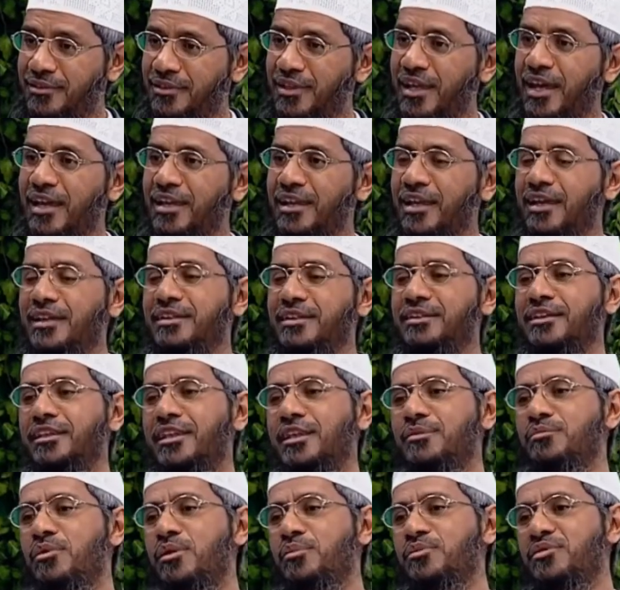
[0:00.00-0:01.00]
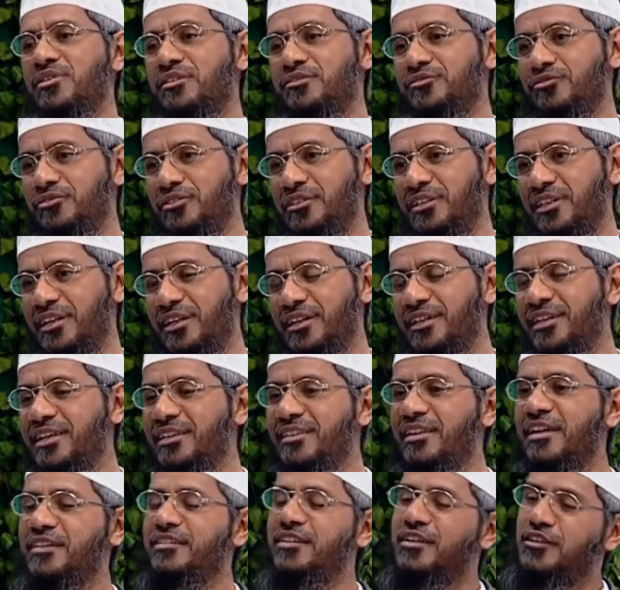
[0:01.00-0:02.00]
লাহাইল্লাহ মোহাম্মদ রাসুল্লাহ
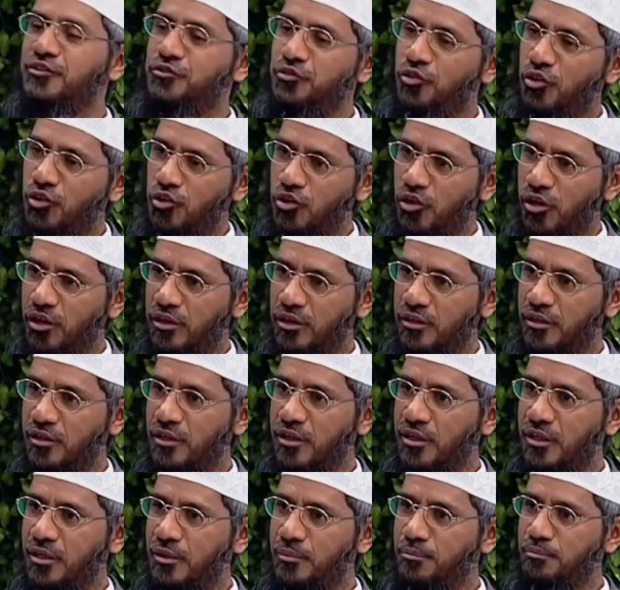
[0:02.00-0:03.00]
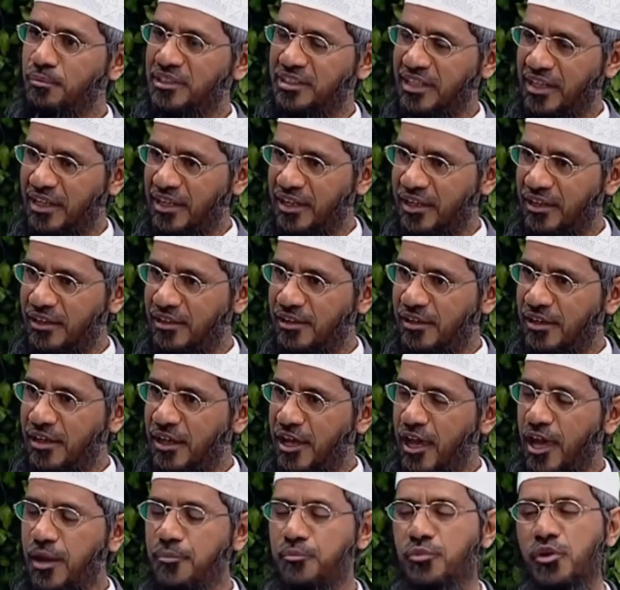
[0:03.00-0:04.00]
আল্লাহ ব্যতীত কোনো উপাস্য নেই
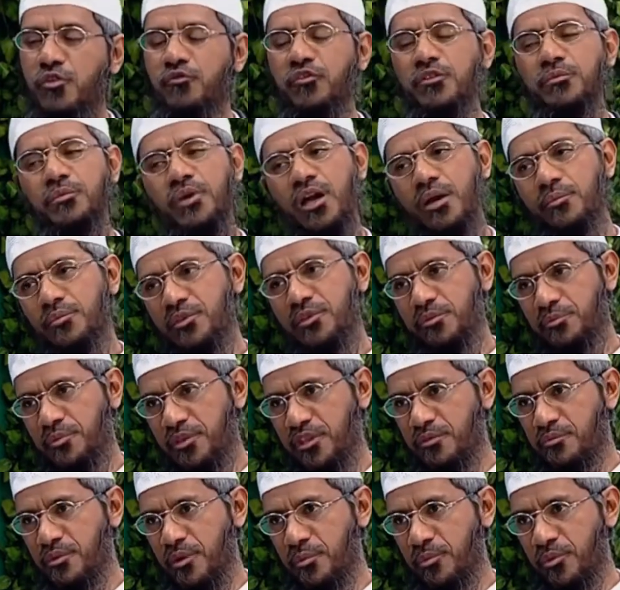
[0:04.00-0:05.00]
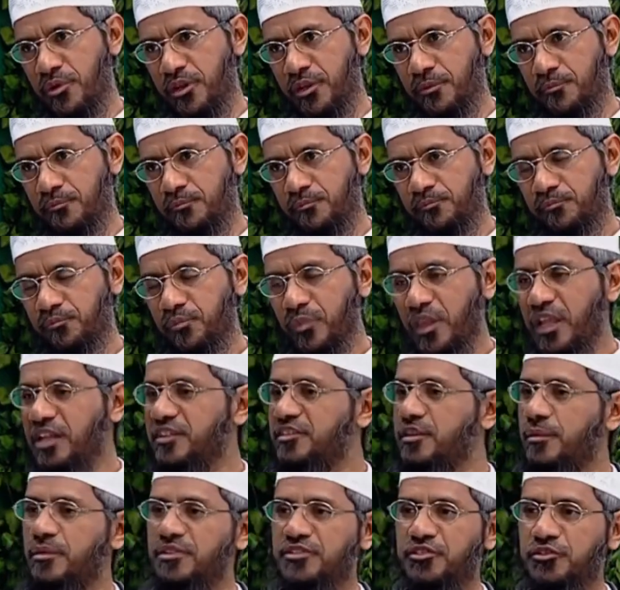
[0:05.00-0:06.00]
এবং নবী মোহাম্মদ সাল্লা সাল্লাম
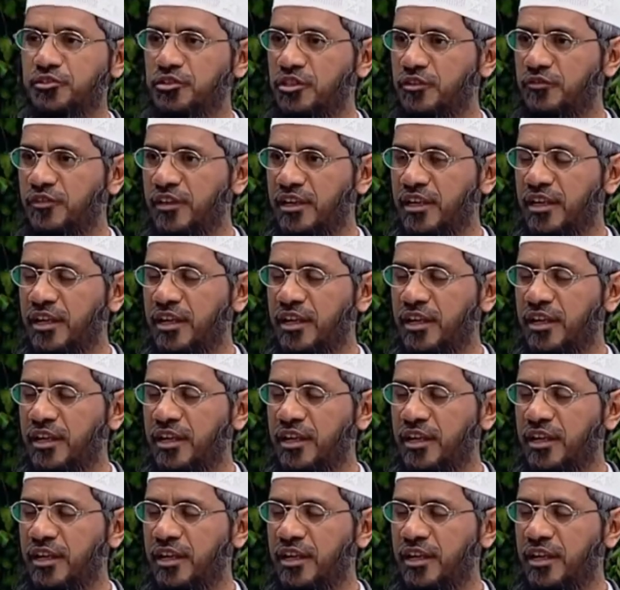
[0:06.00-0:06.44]
হলেন আল্লাহর